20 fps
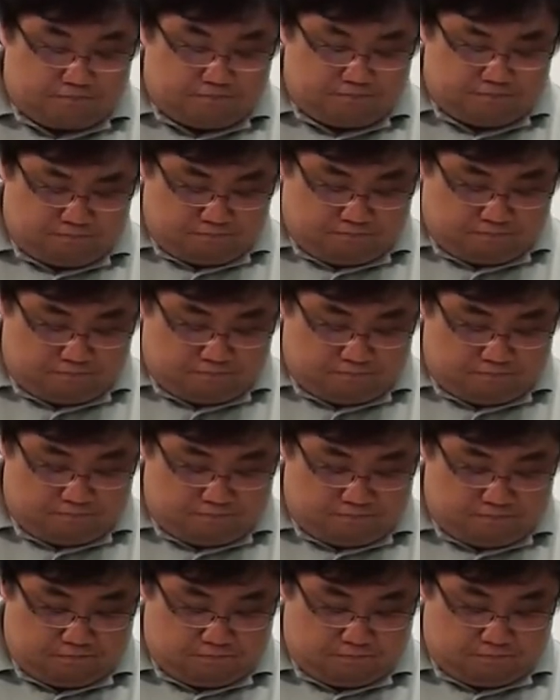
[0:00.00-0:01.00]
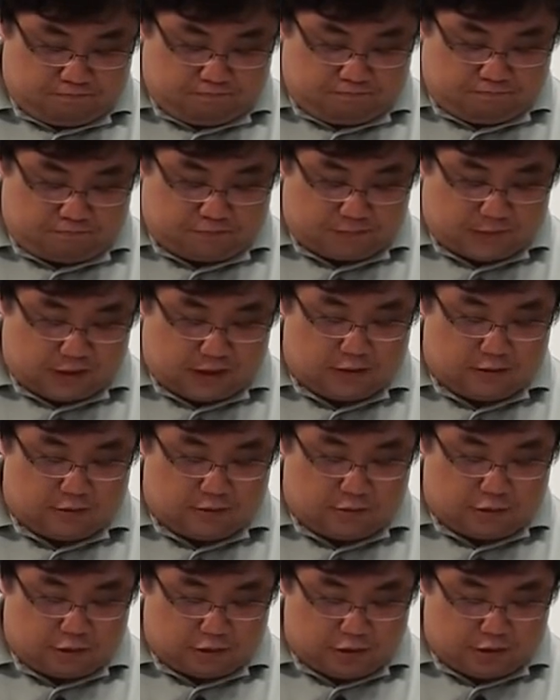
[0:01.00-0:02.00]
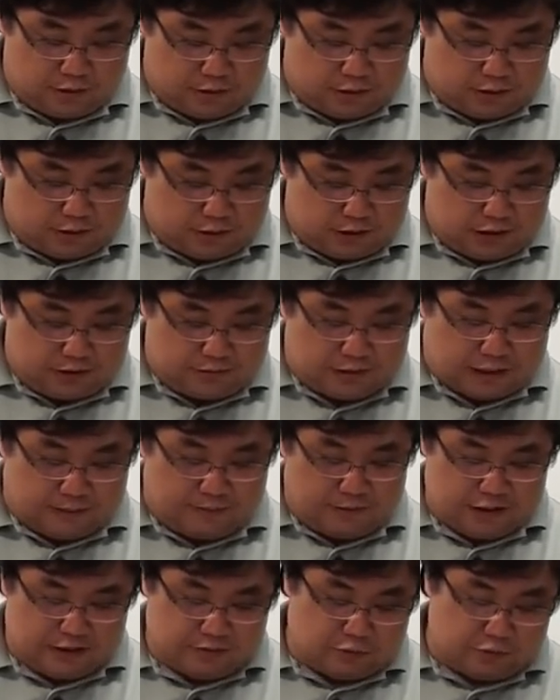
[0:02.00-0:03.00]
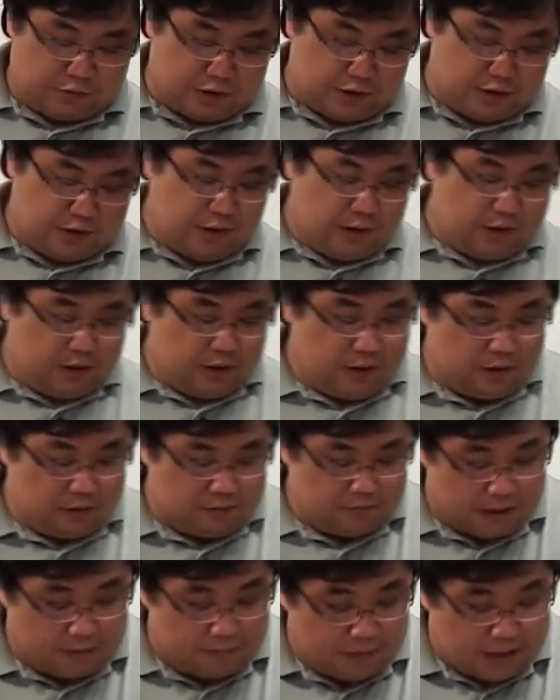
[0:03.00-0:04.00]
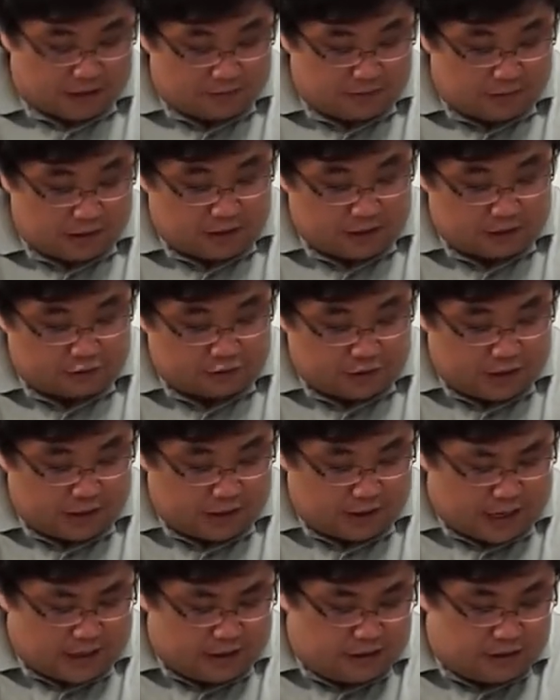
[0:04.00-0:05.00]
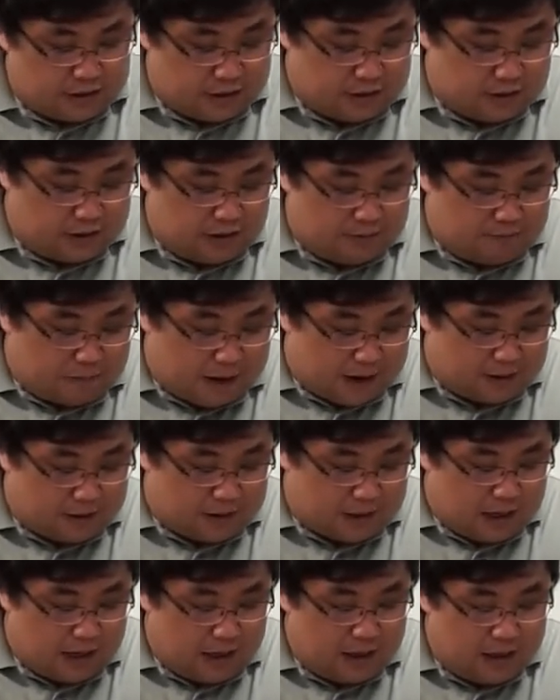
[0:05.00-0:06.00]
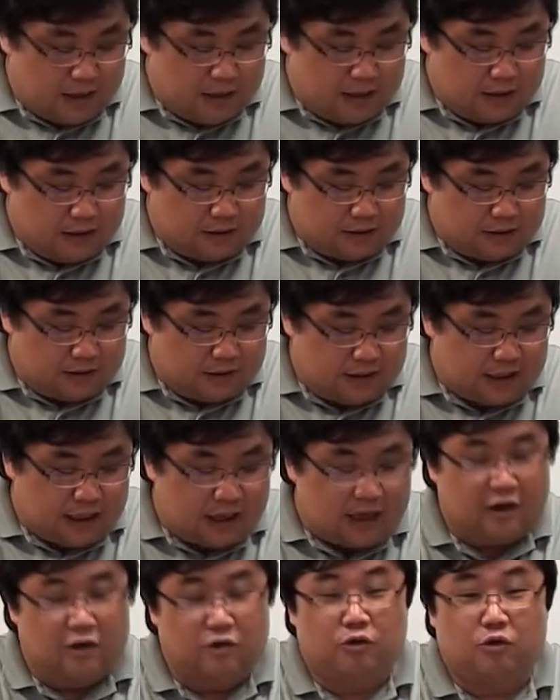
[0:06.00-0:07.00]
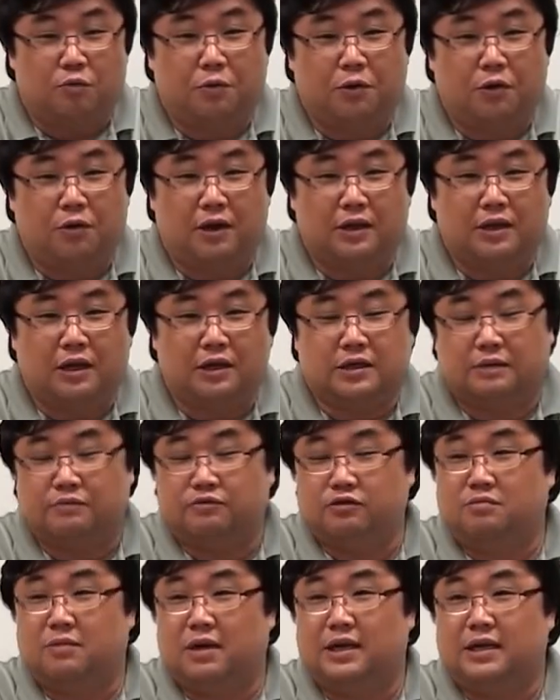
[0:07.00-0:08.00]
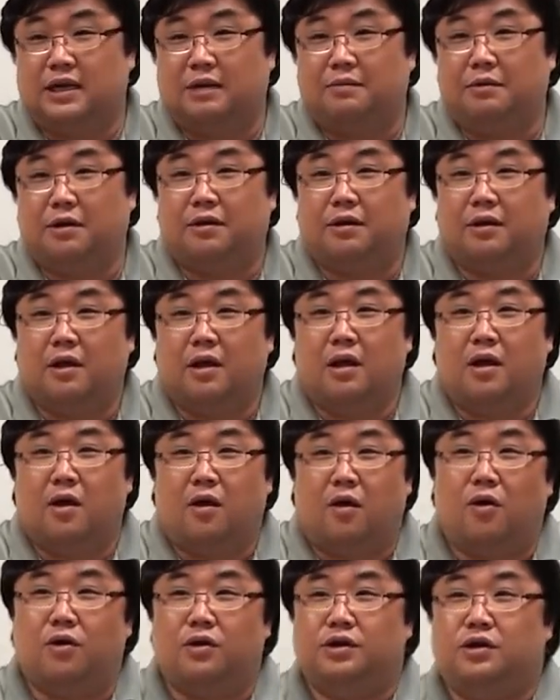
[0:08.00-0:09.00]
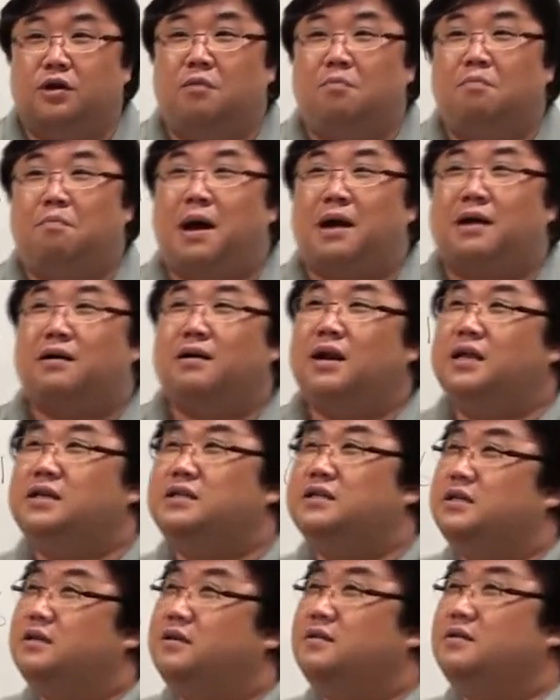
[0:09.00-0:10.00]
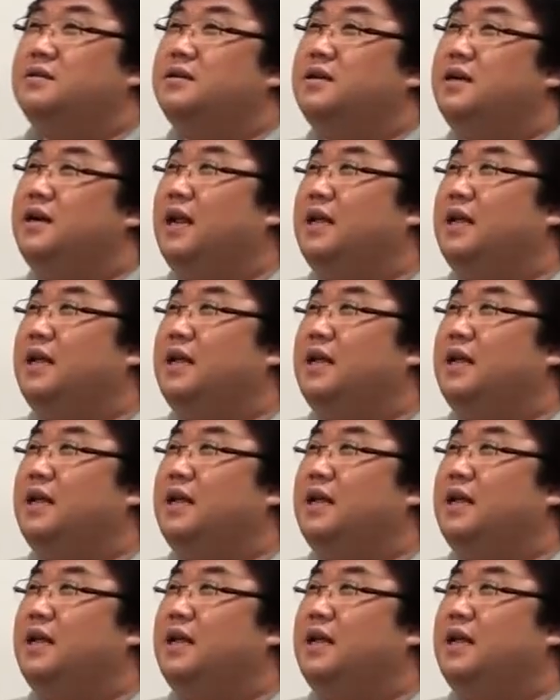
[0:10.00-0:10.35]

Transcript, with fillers: 음, 그리고 여기 24페이지 보면 맨 마지막 줄에 렌즈를 흔히 빠르다, 느리다라고도 표현한다. 자, 무슨 말이냐면, 어, 이건 빠른 렌즈, 이건 느린